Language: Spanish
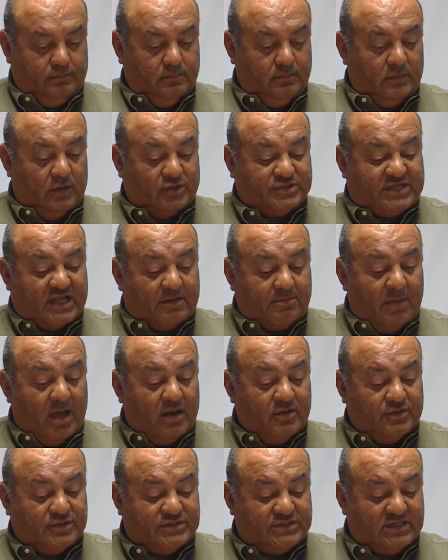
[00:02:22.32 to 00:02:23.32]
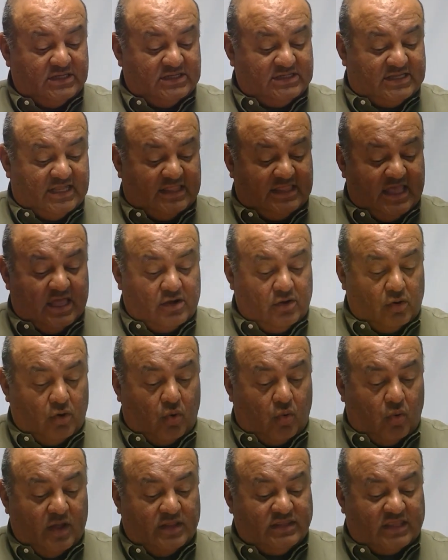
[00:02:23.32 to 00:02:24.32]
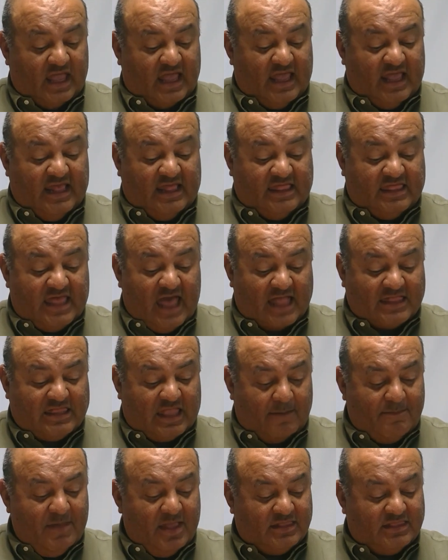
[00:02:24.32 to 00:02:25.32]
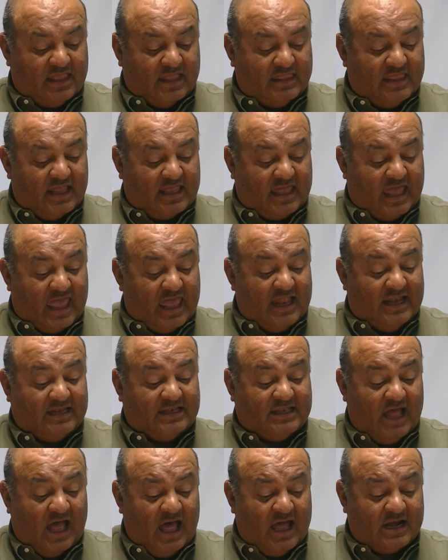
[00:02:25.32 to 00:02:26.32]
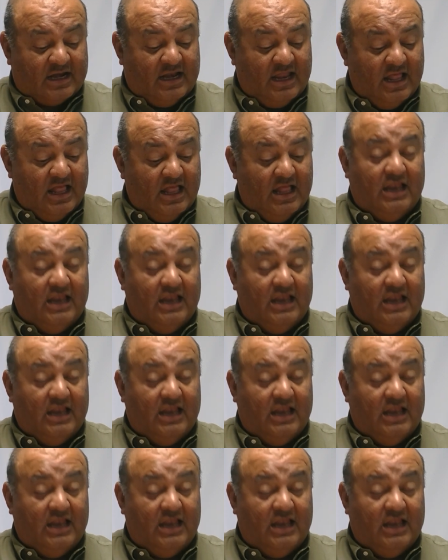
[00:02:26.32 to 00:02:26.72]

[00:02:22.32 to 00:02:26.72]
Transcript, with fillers: Los hermanos se dieron cuenta inmediatamente de que el dad